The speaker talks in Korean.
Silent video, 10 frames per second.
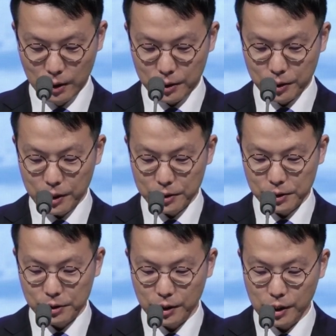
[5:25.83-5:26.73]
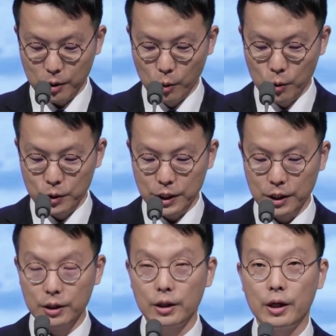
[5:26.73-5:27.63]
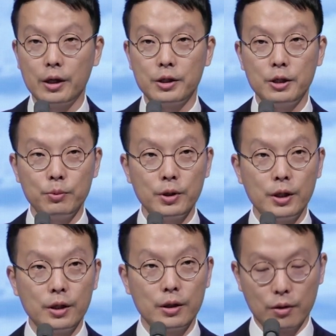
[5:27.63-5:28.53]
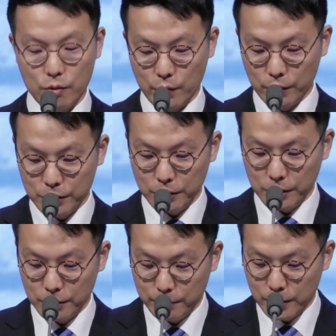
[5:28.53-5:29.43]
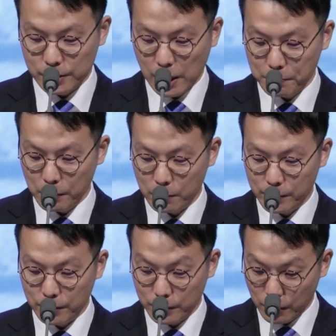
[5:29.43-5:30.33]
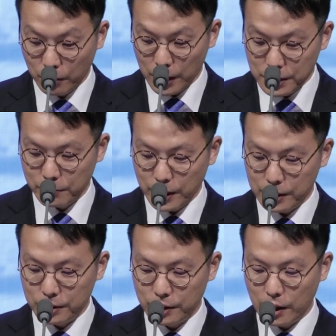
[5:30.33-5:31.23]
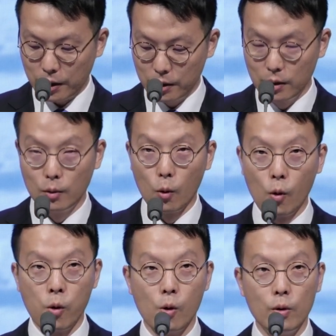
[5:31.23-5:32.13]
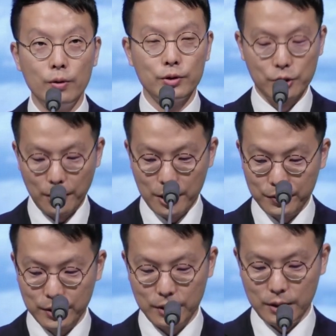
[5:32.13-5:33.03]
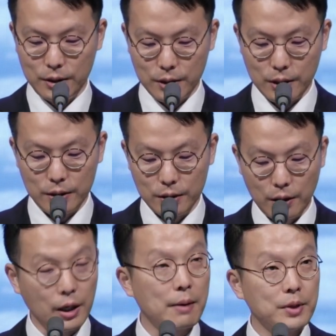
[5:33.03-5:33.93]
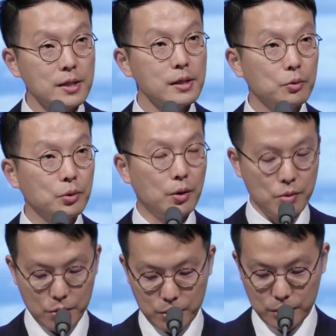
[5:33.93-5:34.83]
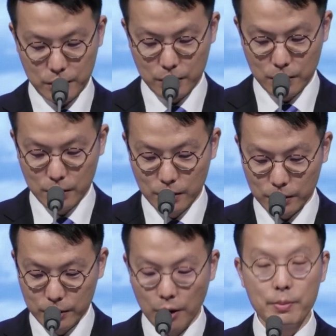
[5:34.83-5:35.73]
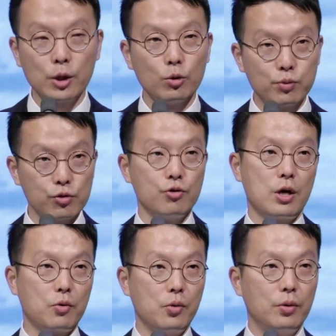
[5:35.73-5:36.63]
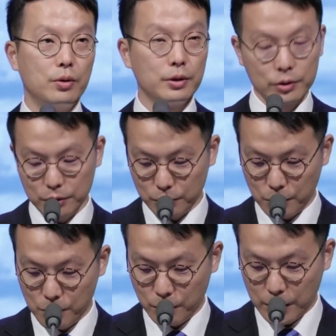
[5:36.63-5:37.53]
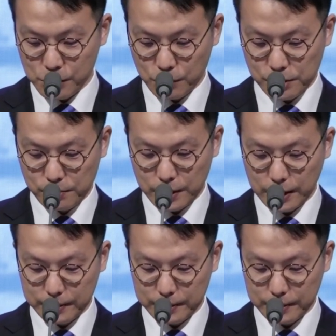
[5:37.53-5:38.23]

여기서 쓰인 이 오직의 히브리 원어적인 의미를 살펴보면 여러 가지 의미가 있는데 오 저런 이란 이렇게 감탄사도 되고 그럼에도 불구하고 이런 뜻도 가지고 있습니다.